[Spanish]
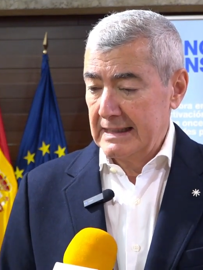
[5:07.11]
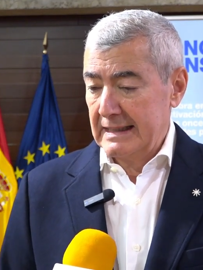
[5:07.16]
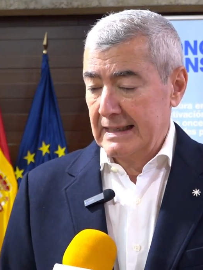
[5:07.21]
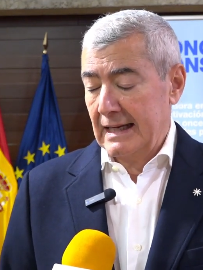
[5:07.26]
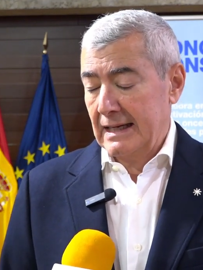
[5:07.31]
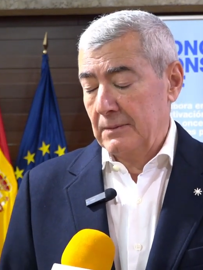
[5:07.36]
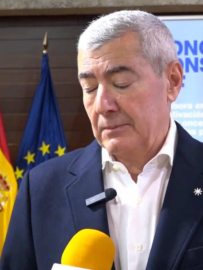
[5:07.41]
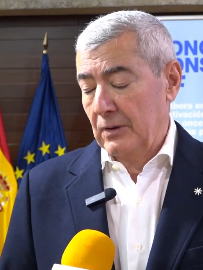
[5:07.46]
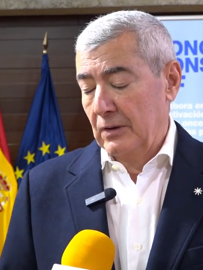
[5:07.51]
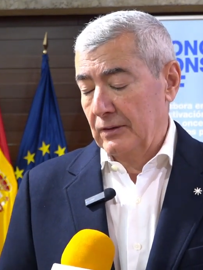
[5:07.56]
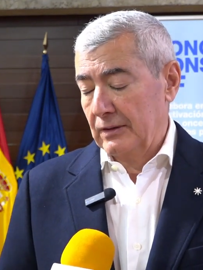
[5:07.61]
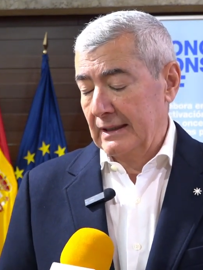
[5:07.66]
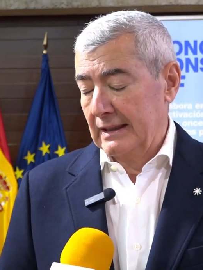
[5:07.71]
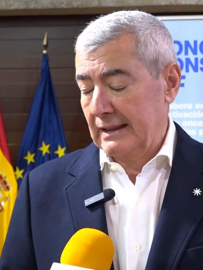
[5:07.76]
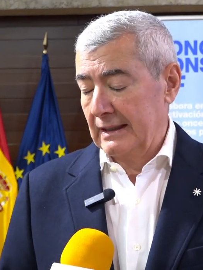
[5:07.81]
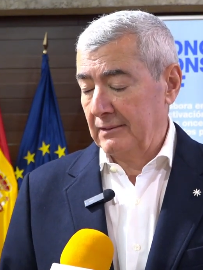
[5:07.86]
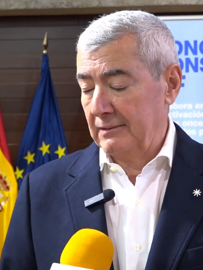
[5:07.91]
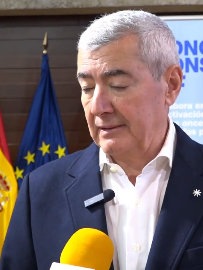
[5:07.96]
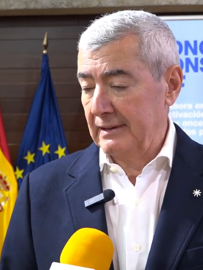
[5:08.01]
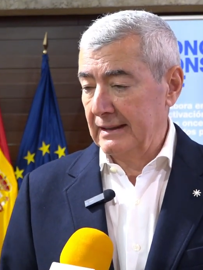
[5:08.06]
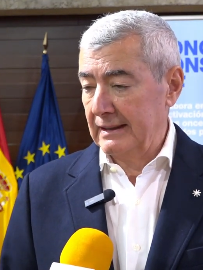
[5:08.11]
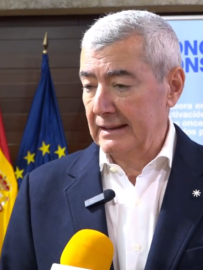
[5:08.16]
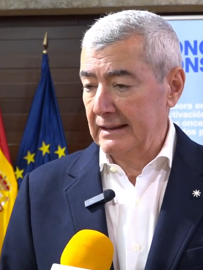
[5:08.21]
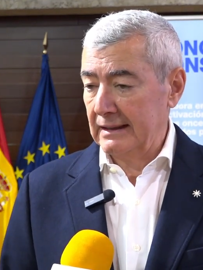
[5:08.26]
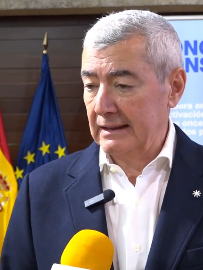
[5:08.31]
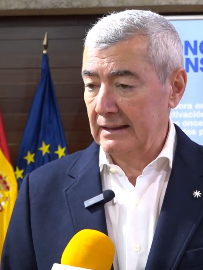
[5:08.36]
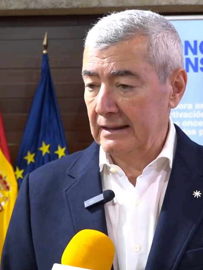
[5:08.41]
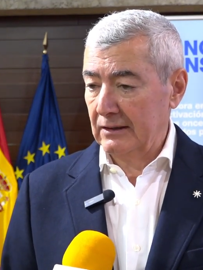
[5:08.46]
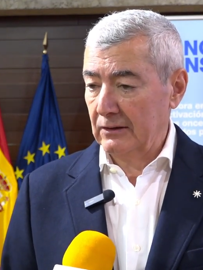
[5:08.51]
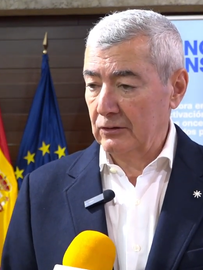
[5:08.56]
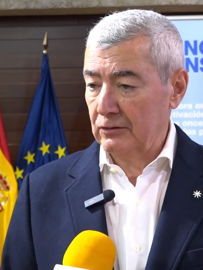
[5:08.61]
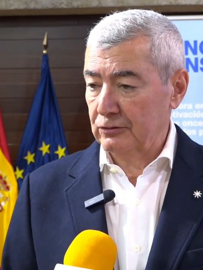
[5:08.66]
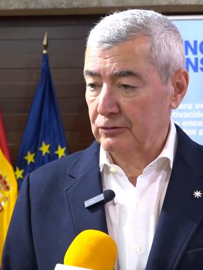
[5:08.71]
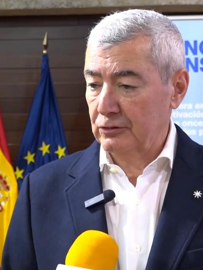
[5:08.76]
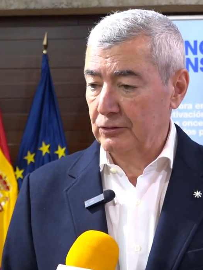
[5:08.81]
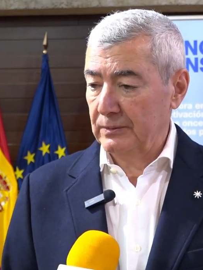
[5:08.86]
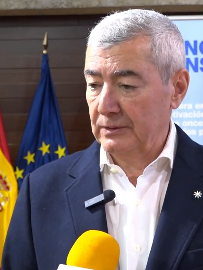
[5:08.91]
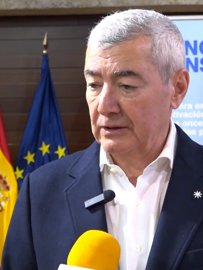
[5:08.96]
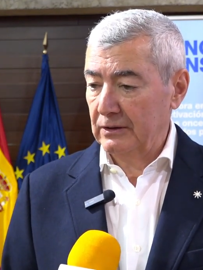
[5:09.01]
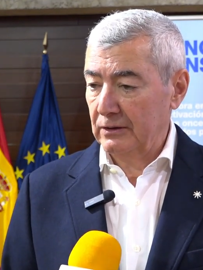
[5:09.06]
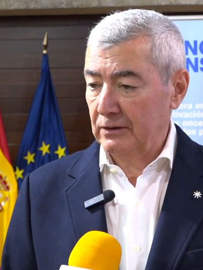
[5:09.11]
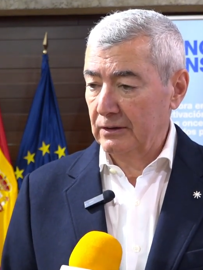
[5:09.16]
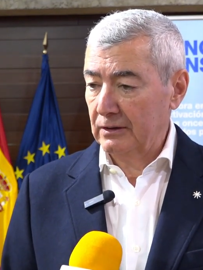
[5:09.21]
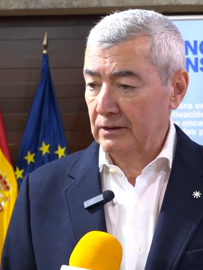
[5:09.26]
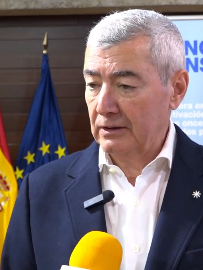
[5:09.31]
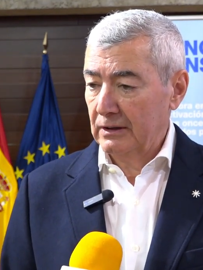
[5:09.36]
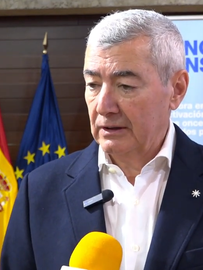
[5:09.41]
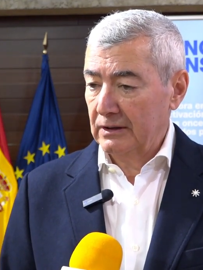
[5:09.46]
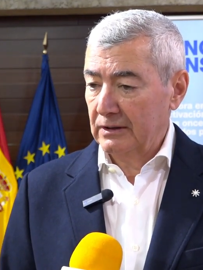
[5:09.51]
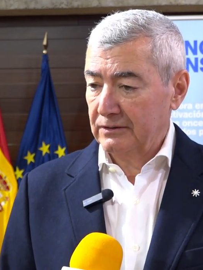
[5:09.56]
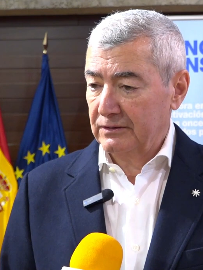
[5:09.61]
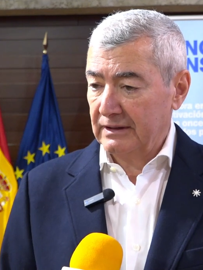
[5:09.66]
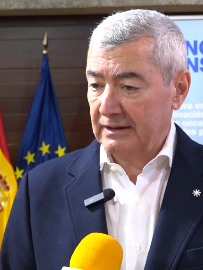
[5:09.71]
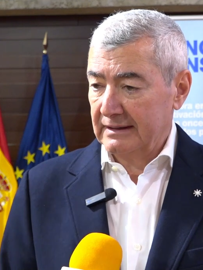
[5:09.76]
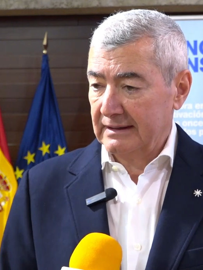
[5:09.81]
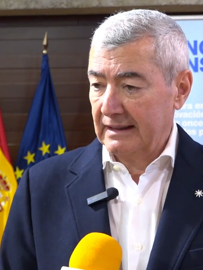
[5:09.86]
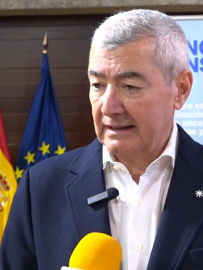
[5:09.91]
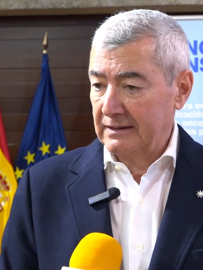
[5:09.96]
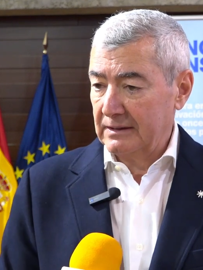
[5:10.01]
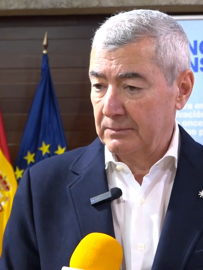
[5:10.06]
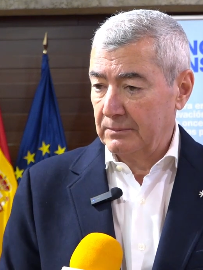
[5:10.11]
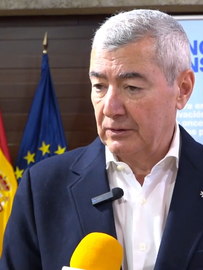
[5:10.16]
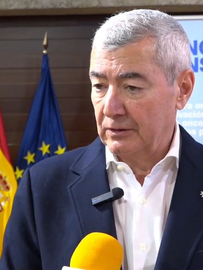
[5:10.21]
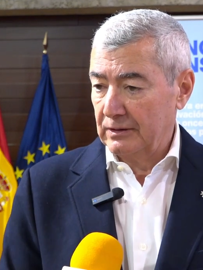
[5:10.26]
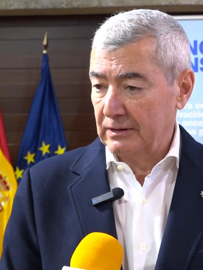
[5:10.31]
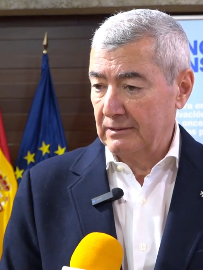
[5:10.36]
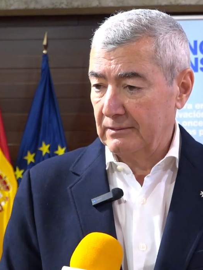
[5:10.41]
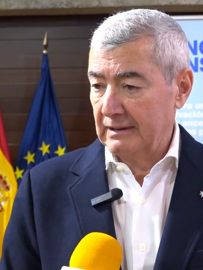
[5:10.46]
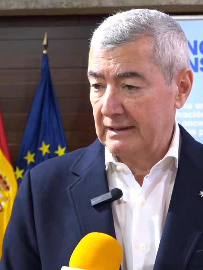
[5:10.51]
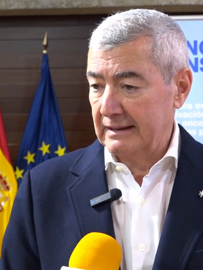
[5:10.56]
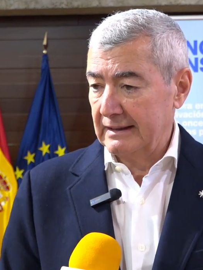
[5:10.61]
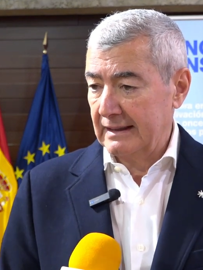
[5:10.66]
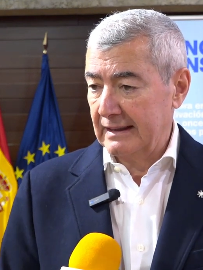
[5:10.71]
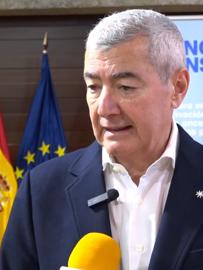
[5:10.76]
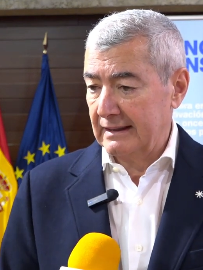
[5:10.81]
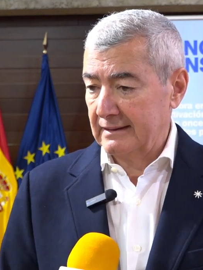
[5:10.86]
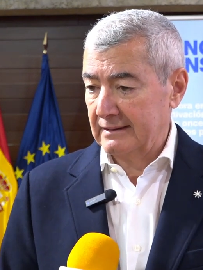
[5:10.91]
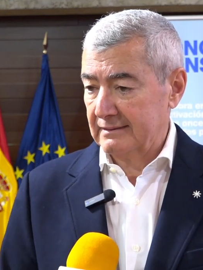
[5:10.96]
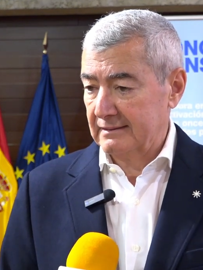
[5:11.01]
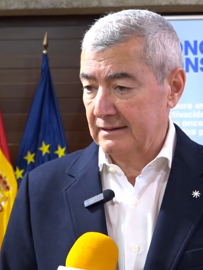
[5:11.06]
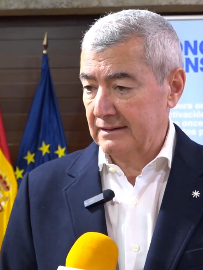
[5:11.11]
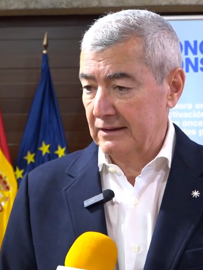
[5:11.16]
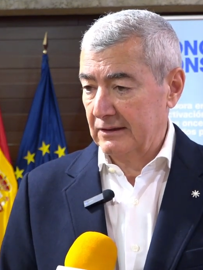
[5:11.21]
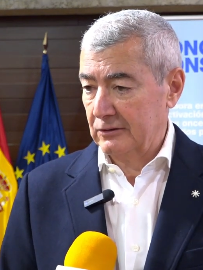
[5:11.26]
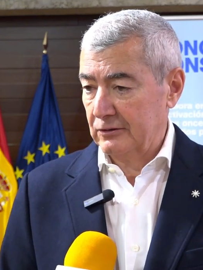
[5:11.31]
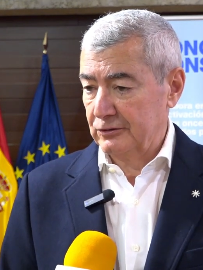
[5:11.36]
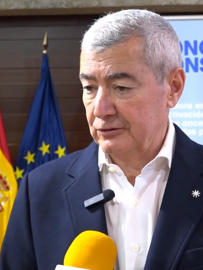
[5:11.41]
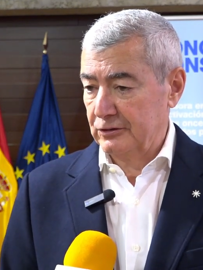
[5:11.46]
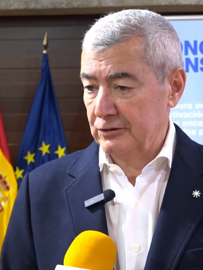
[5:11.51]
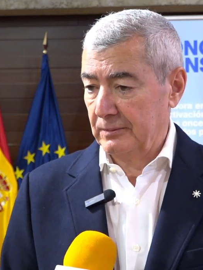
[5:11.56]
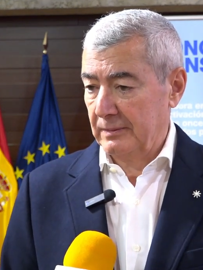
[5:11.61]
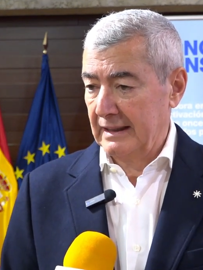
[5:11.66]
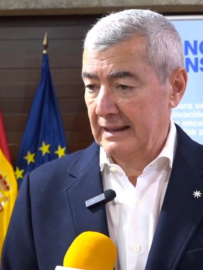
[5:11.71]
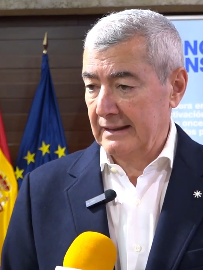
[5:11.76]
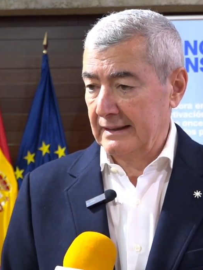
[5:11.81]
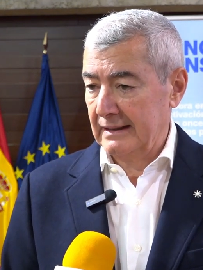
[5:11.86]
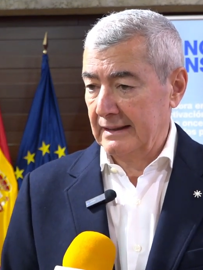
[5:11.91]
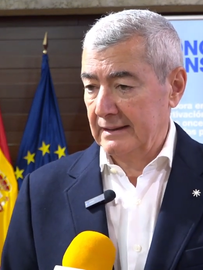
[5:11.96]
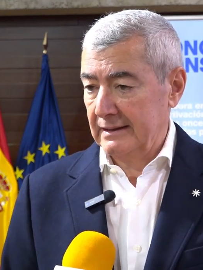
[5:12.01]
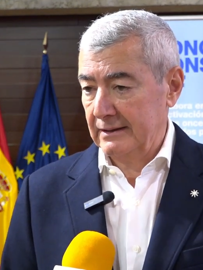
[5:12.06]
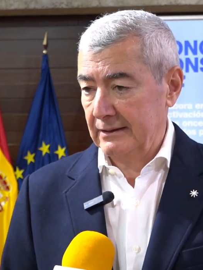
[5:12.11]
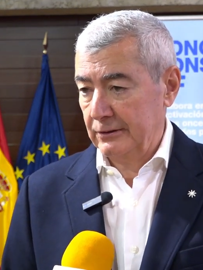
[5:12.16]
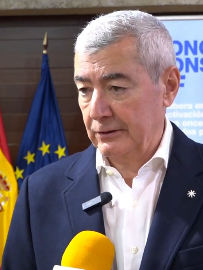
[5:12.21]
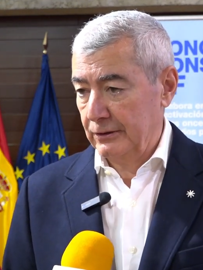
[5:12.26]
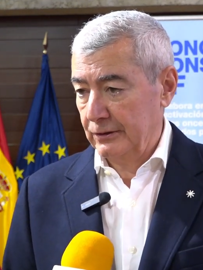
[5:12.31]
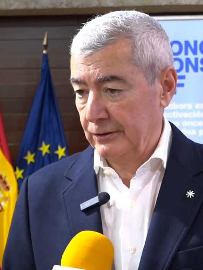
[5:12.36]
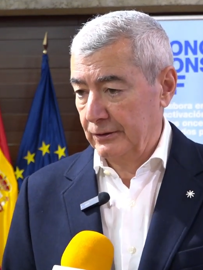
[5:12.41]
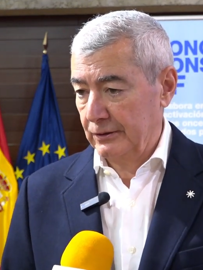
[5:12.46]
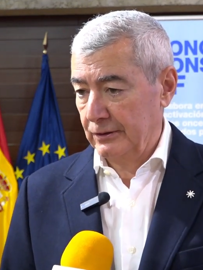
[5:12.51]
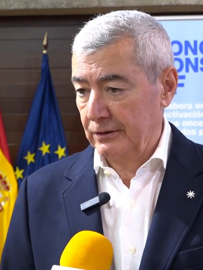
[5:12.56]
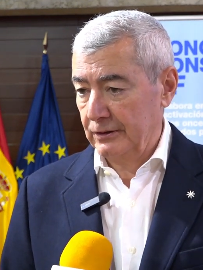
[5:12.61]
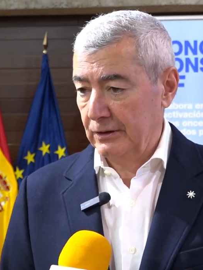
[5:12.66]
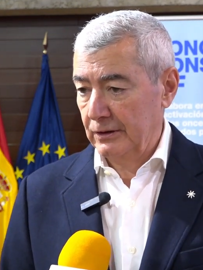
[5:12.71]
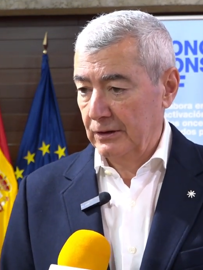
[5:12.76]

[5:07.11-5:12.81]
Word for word: y ahí podrá ver el consumidor si está disponible ya ese negocio para canjeo o no.